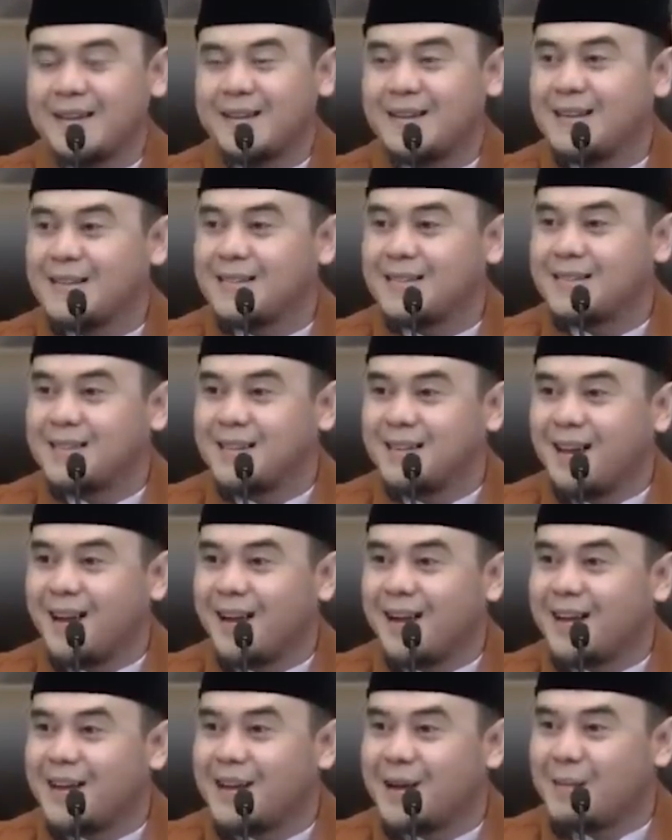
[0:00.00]
di sini
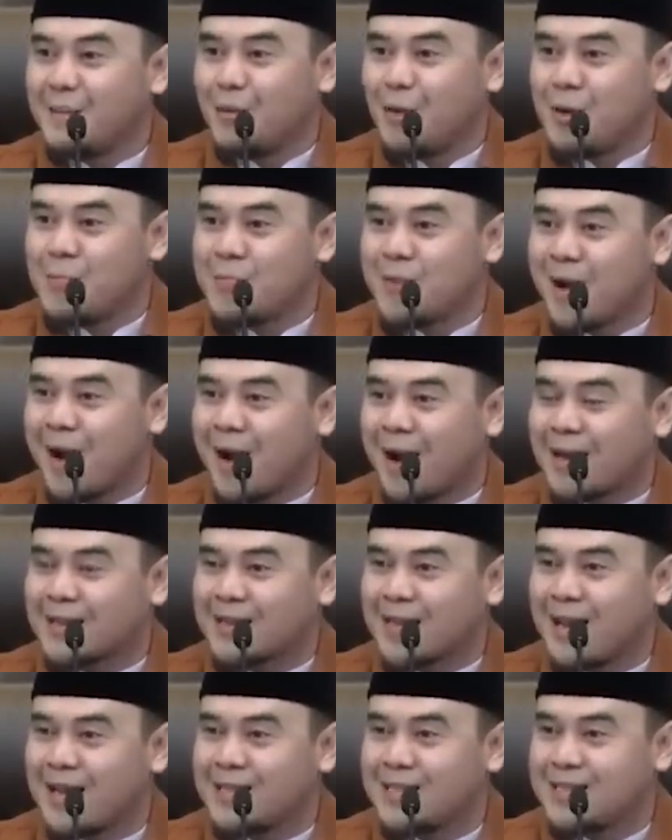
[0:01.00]
ada yang belum
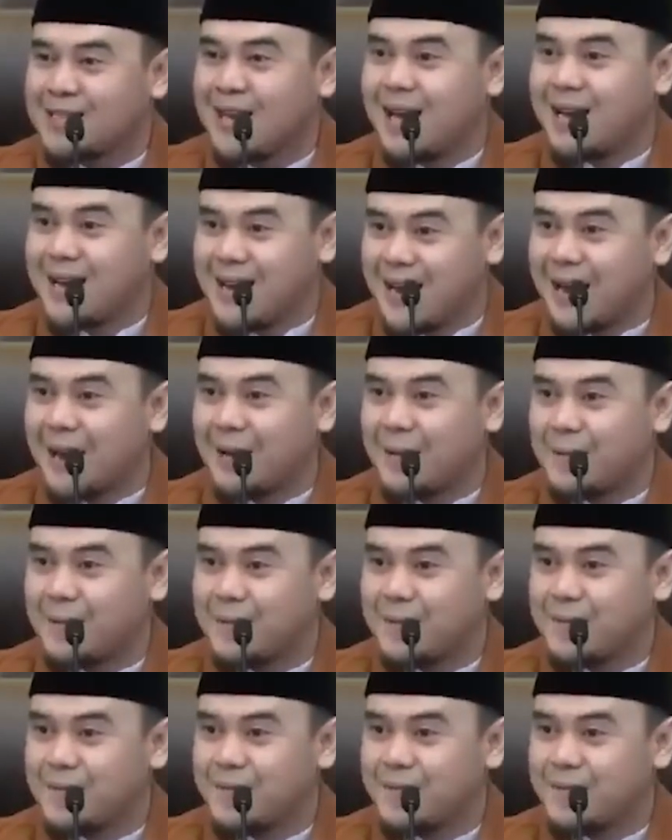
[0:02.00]
berangkat haji ada
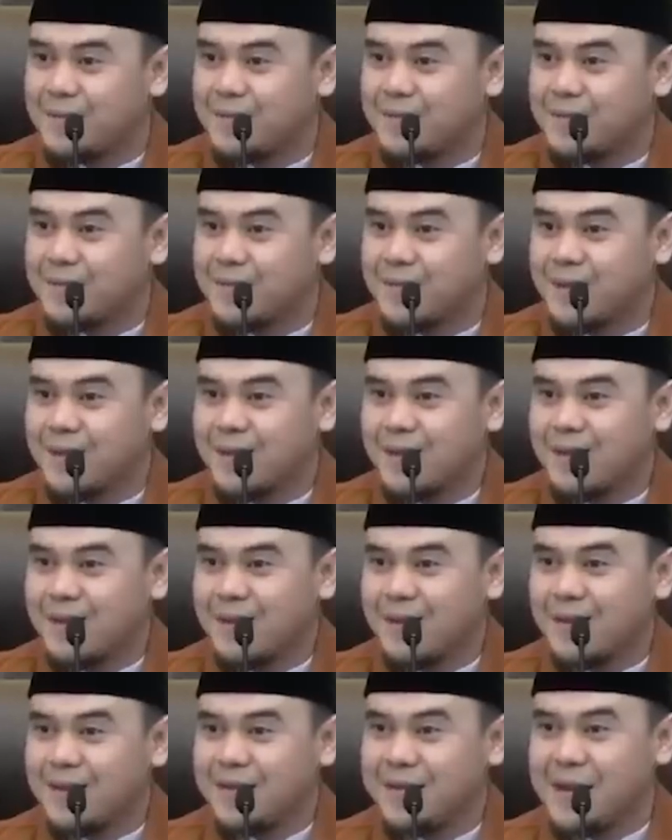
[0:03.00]

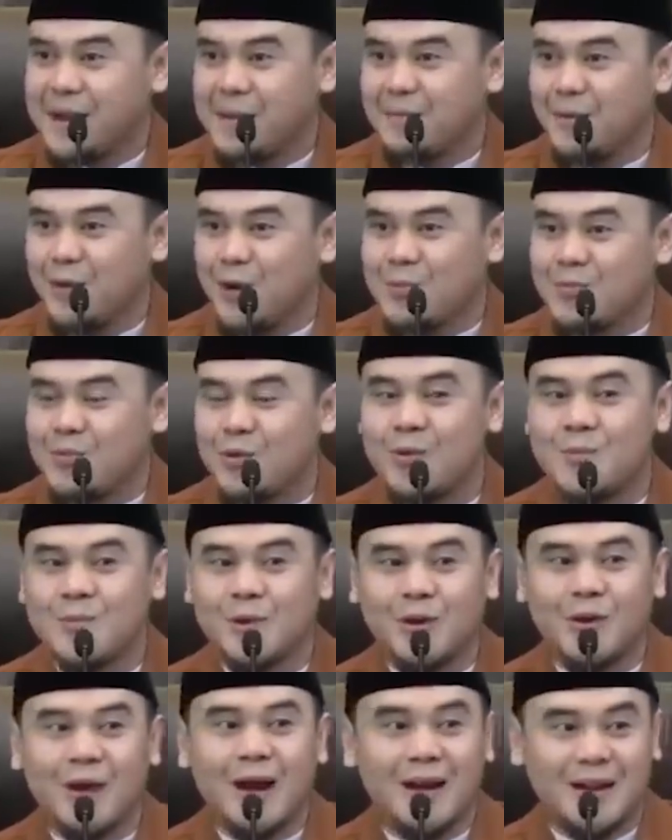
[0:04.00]
yang belum
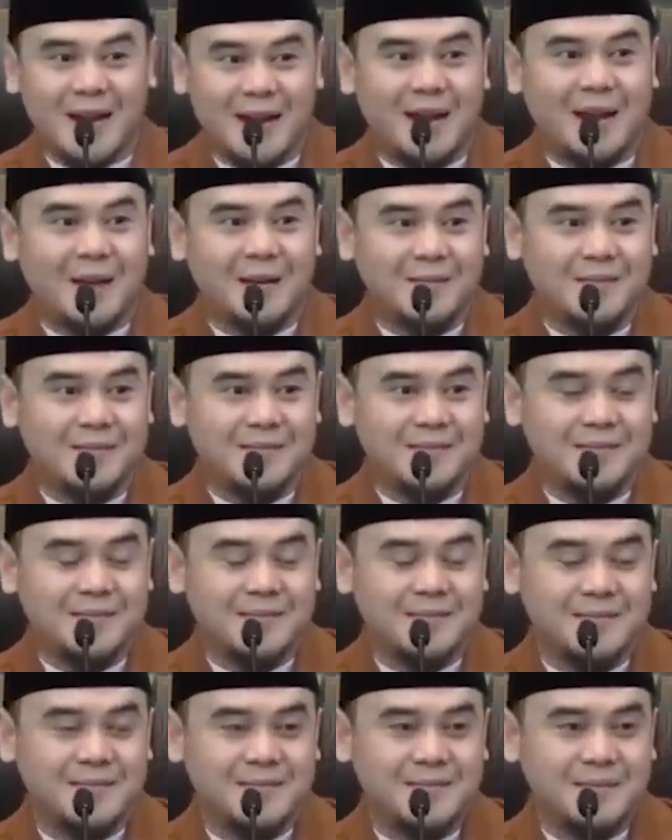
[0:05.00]
umroh ada
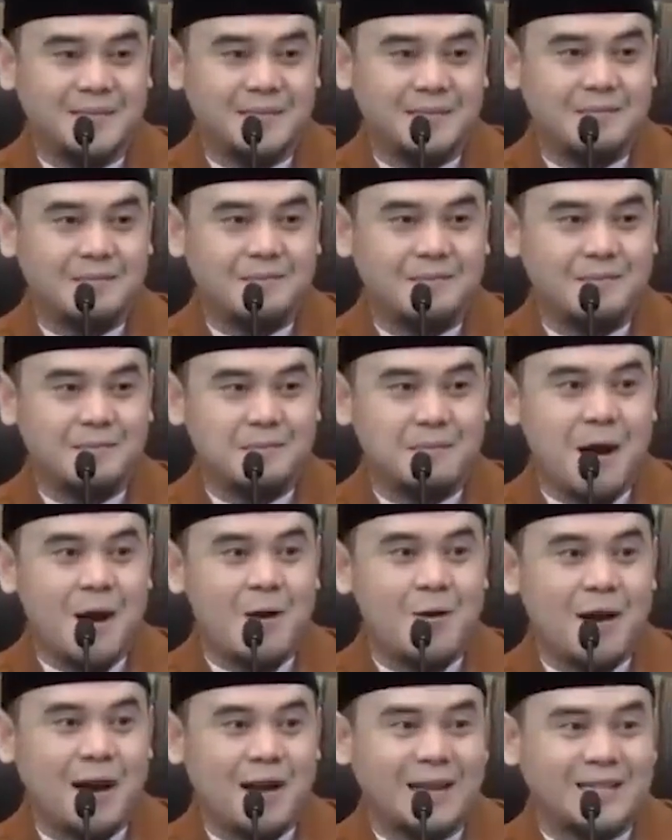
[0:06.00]

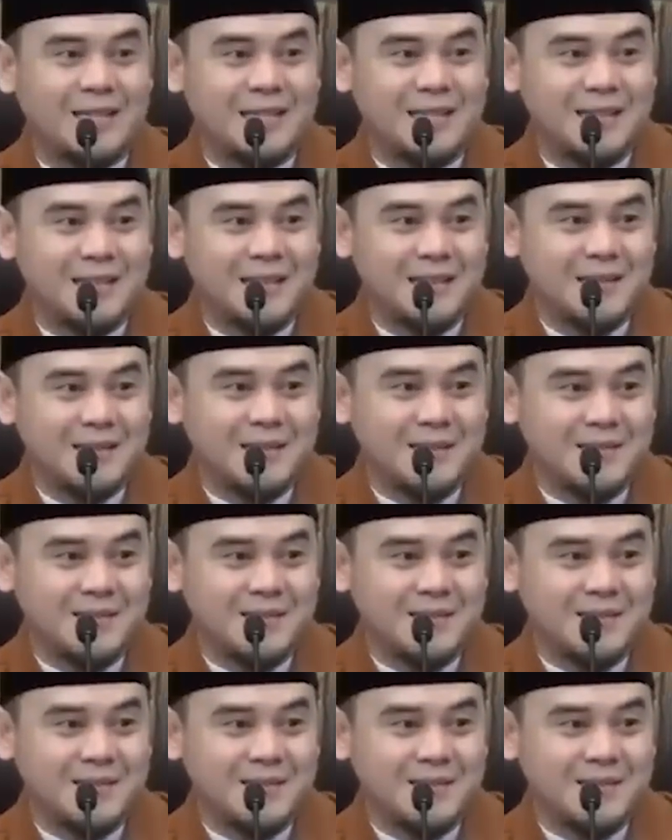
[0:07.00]
mau haji